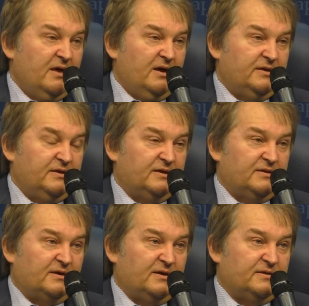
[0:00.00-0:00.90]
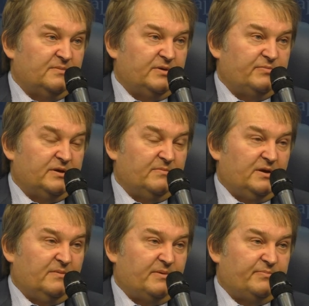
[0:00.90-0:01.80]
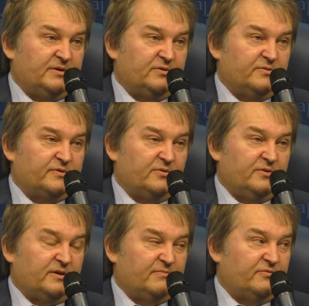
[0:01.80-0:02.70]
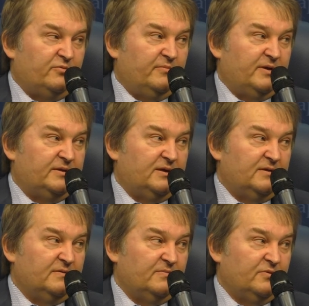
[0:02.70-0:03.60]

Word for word: они неоднократно предпринимали попытки устроить там свой Майдан,